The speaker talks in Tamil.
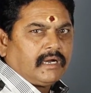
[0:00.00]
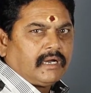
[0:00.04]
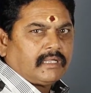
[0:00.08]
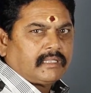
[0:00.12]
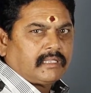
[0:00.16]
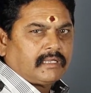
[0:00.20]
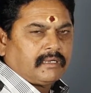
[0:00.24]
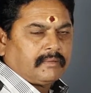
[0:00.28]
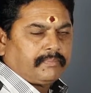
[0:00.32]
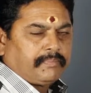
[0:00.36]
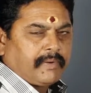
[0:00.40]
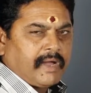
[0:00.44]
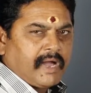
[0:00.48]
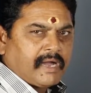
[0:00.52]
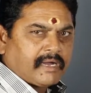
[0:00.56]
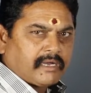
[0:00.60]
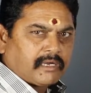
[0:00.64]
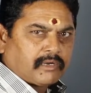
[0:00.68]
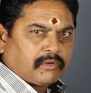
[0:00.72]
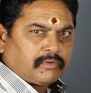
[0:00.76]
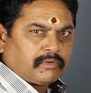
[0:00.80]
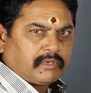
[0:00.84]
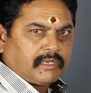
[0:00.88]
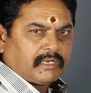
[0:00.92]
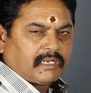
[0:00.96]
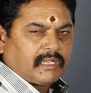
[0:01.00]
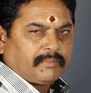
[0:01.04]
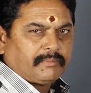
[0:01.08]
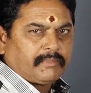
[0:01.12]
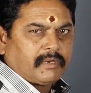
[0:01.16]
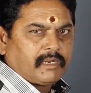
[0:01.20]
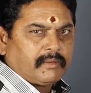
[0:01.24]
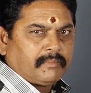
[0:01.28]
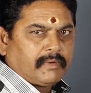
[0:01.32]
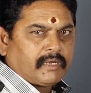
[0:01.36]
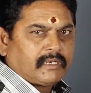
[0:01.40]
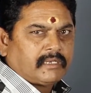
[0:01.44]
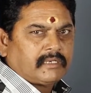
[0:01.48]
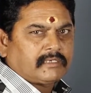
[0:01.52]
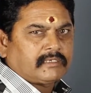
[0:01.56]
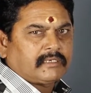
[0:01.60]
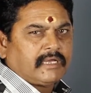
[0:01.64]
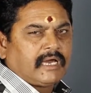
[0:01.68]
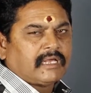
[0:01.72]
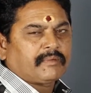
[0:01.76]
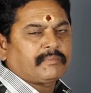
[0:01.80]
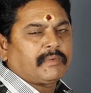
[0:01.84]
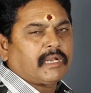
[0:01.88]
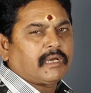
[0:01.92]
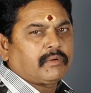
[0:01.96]
அதை பார்க்கக்கூடிய நம்மளை மாதிரி
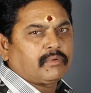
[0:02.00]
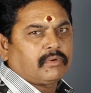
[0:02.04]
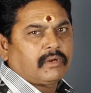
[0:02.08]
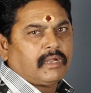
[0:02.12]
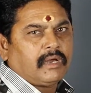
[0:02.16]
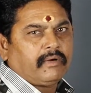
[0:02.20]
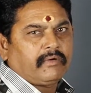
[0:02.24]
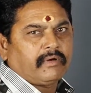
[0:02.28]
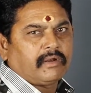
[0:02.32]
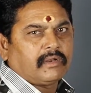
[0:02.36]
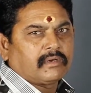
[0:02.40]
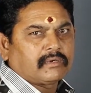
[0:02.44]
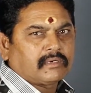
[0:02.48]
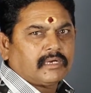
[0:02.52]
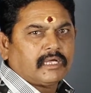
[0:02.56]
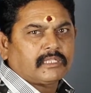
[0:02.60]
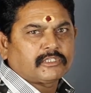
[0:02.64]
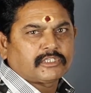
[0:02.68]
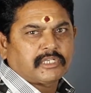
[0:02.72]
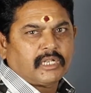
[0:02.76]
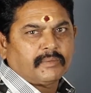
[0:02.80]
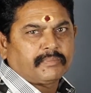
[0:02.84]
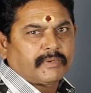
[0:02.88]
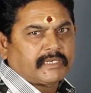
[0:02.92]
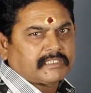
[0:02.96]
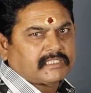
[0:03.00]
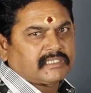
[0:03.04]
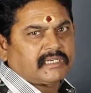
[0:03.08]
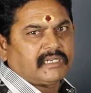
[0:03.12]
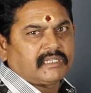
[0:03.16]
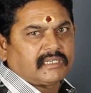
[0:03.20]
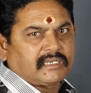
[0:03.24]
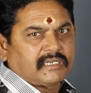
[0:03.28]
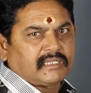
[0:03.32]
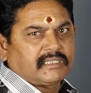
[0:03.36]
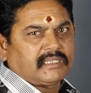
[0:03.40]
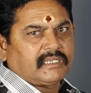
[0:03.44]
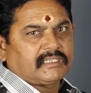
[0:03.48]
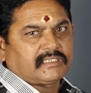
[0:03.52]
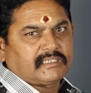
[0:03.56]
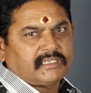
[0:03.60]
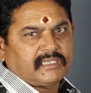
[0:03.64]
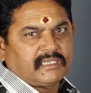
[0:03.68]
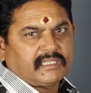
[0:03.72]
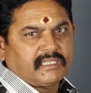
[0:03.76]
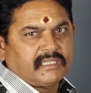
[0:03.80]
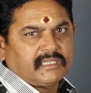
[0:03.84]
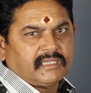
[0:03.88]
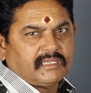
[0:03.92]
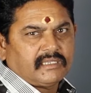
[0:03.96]
நார்மலாக உள்ள அவங்களுக்கும் அந்த சில பிரச்சனைகள் இருக்க தான்
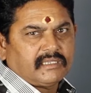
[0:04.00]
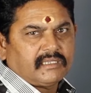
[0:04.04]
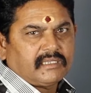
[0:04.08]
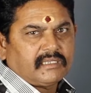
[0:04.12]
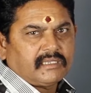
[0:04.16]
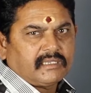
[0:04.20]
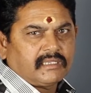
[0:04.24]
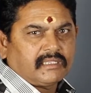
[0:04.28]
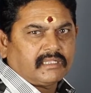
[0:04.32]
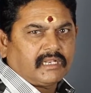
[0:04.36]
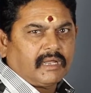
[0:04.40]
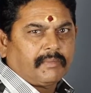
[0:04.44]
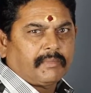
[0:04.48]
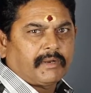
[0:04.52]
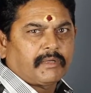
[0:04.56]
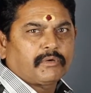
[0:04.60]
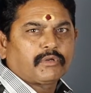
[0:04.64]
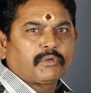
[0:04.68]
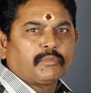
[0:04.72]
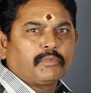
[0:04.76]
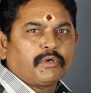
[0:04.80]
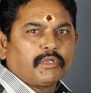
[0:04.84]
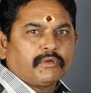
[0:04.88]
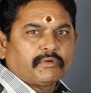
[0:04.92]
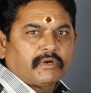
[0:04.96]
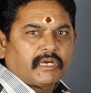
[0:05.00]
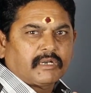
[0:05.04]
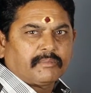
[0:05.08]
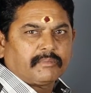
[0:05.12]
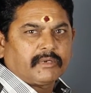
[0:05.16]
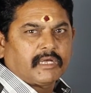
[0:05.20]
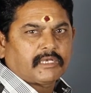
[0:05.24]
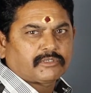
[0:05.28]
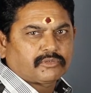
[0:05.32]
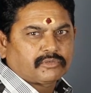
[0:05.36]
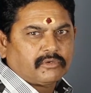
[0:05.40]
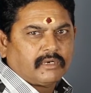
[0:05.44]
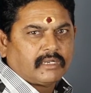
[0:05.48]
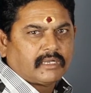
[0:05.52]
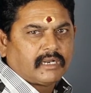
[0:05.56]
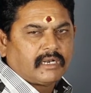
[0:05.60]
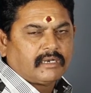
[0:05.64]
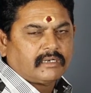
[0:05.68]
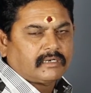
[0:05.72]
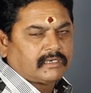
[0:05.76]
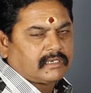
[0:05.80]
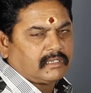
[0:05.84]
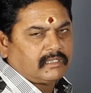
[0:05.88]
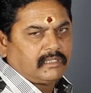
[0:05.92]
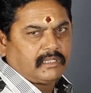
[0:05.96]
செய்யுது இது நம்மளே ஒரு முடிவு வர முடியாத
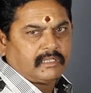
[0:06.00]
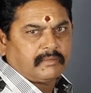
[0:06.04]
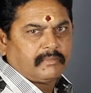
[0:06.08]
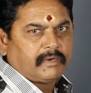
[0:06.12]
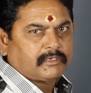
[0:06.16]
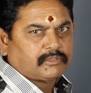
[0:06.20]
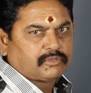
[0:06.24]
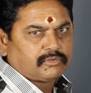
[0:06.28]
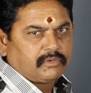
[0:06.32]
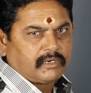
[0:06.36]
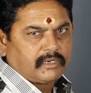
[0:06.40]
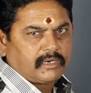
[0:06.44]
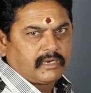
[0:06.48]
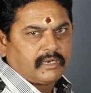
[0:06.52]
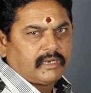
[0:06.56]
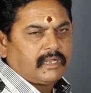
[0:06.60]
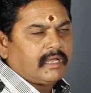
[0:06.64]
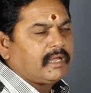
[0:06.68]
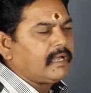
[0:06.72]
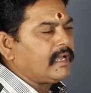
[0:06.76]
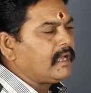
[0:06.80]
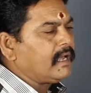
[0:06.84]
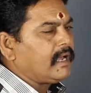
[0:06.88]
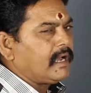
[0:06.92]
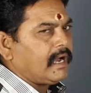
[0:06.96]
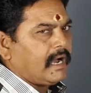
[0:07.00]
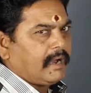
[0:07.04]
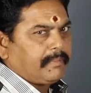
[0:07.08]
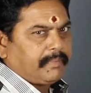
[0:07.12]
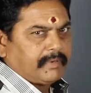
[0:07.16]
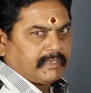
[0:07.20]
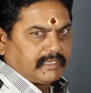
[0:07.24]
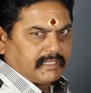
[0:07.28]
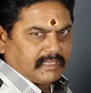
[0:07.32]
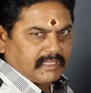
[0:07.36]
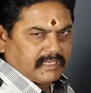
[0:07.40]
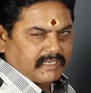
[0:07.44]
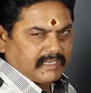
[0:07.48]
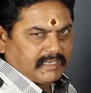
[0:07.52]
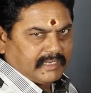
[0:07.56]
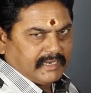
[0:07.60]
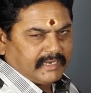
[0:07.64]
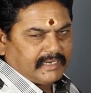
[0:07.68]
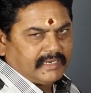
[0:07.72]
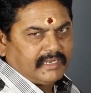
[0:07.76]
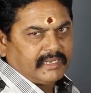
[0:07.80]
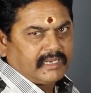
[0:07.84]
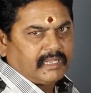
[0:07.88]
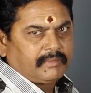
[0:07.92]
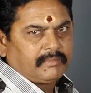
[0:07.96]
சூழ்நிலைகள் இருக்குது அந்த மாதிரி சூழ்நிலைகள் அப்போ இதுக்கு
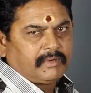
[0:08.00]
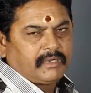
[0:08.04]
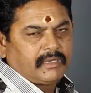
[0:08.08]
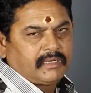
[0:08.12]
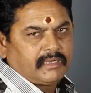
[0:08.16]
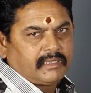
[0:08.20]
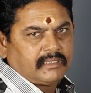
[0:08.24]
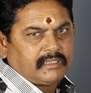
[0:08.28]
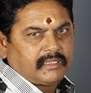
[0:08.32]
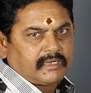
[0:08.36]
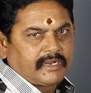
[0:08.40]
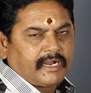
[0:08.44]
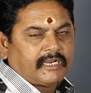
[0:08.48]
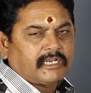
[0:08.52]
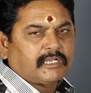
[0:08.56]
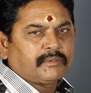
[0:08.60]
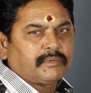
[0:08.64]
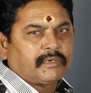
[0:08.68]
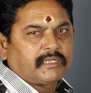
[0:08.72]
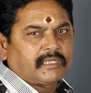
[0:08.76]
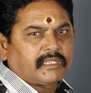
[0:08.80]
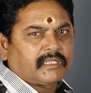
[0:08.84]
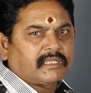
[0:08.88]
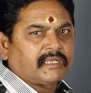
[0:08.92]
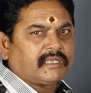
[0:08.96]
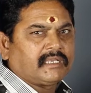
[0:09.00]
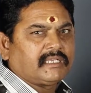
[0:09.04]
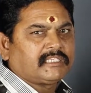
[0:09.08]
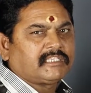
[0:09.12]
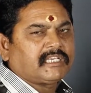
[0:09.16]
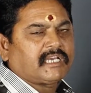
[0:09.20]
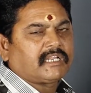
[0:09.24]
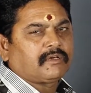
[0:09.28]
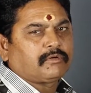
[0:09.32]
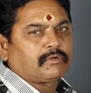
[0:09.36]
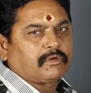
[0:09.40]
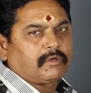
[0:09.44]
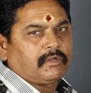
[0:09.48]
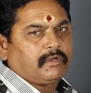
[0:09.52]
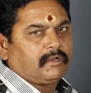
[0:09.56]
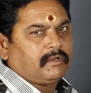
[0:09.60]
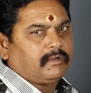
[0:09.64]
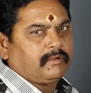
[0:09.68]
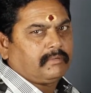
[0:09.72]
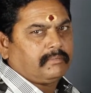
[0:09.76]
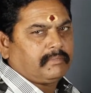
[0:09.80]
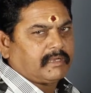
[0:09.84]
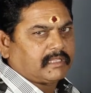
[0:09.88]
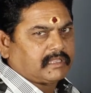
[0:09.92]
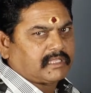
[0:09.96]
என்ன நம்ம கண்டுபிடிக்கிறதுக்கு ஈஸியான ஒரு
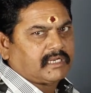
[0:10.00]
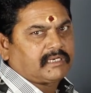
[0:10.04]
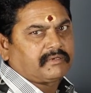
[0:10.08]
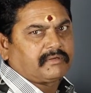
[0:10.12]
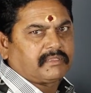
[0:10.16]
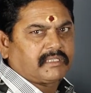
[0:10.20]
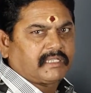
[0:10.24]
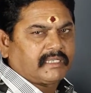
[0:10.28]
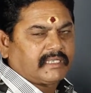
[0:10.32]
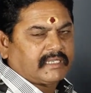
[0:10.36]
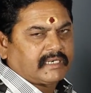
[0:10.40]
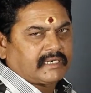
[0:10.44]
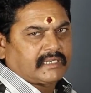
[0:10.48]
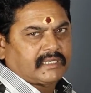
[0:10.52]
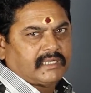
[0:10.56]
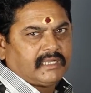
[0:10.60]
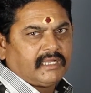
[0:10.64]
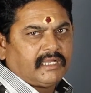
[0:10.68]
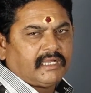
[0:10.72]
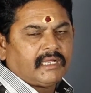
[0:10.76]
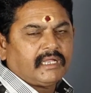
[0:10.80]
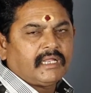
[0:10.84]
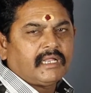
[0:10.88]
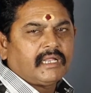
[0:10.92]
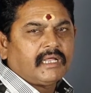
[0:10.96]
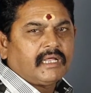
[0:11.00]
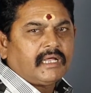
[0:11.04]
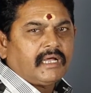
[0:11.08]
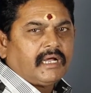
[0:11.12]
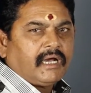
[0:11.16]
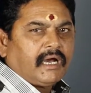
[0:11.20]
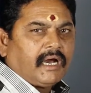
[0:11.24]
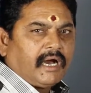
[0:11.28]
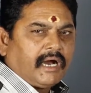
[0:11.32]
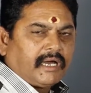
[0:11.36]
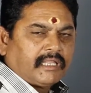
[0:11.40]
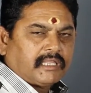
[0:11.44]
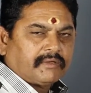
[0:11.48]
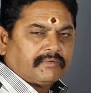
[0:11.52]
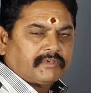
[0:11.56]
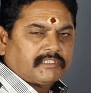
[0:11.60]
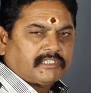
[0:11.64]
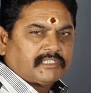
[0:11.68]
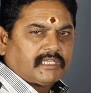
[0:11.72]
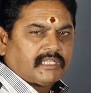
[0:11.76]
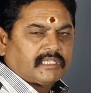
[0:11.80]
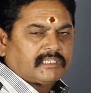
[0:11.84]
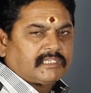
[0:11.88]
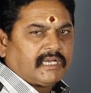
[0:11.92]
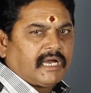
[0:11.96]
மெத்தட் வந்து இருக்குது அதை
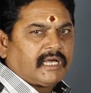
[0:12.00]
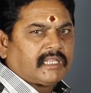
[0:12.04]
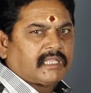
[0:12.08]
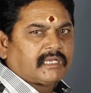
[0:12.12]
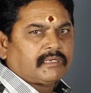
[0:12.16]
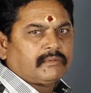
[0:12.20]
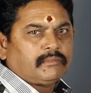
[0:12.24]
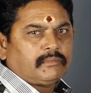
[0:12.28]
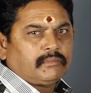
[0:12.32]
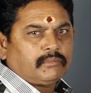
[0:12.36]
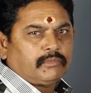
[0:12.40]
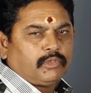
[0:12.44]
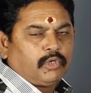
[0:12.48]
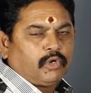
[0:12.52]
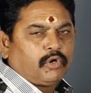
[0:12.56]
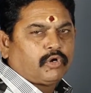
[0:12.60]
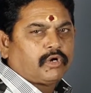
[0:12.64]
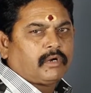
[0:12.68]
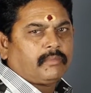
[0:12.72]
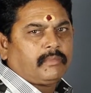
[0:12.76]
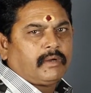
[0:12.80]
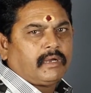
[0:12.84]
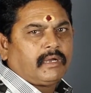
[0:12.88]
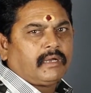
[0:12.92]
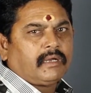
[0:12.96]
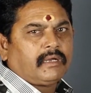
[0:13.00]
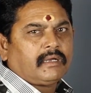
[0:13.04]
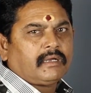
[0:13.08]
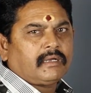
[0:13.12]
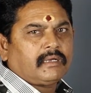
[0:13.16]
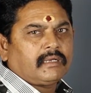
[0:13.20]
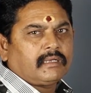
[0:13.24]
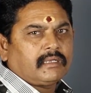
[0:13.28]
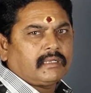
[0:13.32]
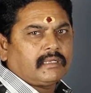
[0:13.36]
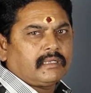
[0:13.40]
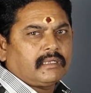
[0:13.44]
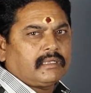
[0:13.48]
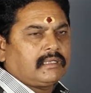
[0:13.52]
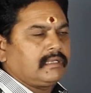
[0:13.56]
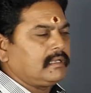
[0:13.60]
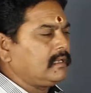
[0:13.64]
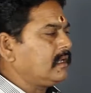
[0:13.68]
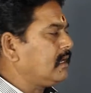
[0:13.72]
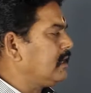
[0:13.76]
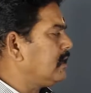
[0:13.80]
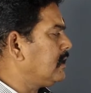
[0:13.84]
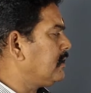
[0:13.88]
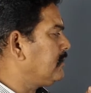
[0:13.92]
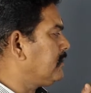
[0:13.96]
வச்சு அந்த ஜாதகம் யோகமாக
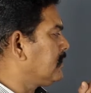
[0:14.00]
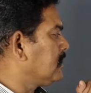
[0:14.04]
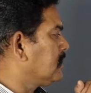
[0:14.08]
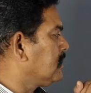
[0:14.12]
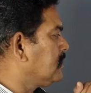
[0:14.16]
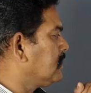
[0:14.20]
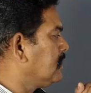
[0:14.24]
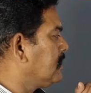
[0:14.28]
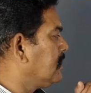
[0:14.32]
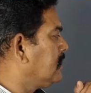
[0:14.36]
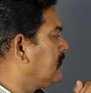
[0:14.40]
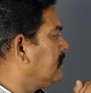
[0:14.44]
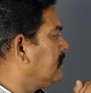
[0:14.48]
இல்லை வந்து